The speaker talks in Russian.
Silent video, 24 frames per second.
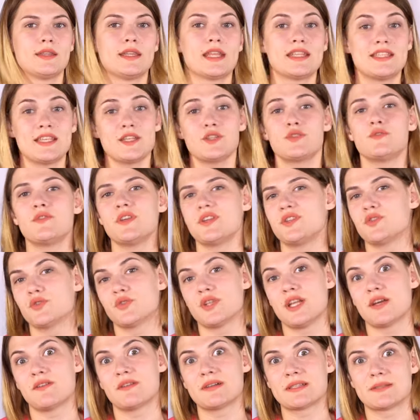Надеюсь, видео
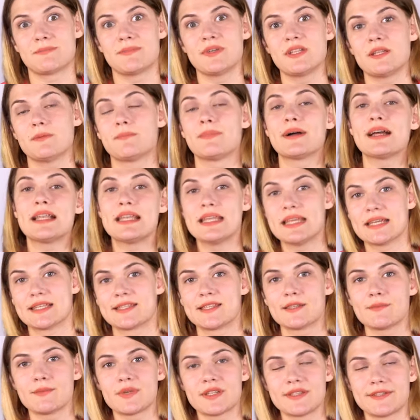для вас было
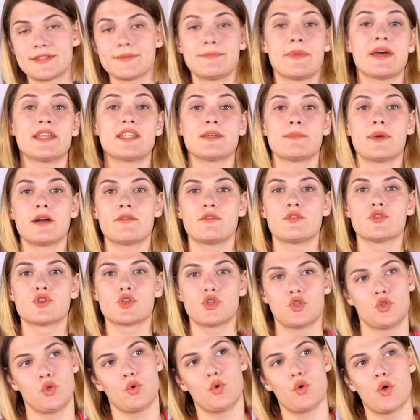полезным. От себя добавлю,
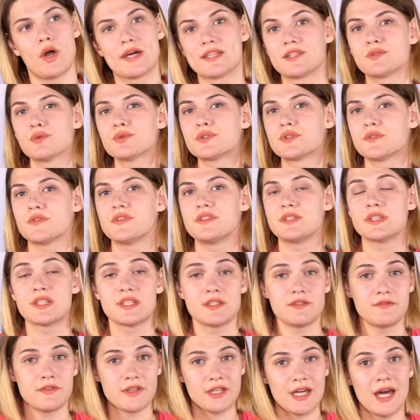что отсутствие
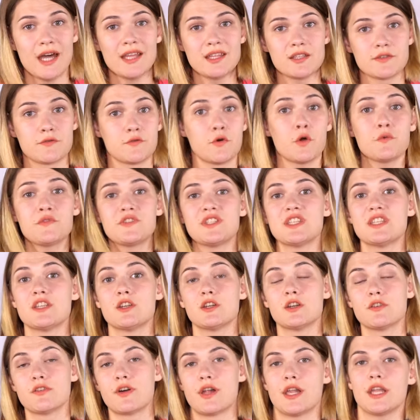сертификатов вовсе
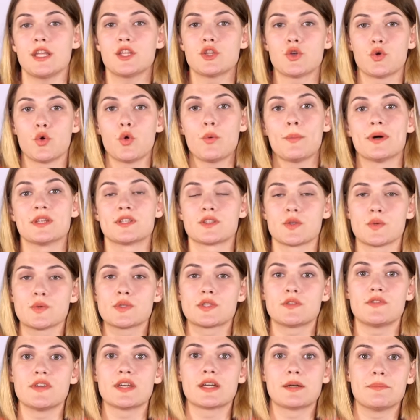не говорит об
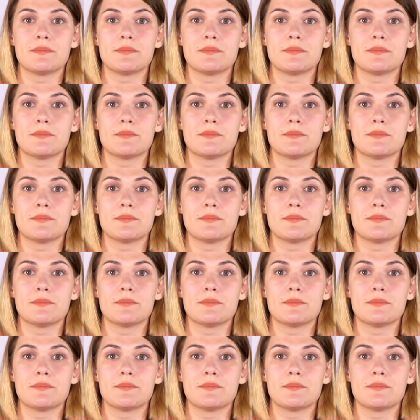отсутствии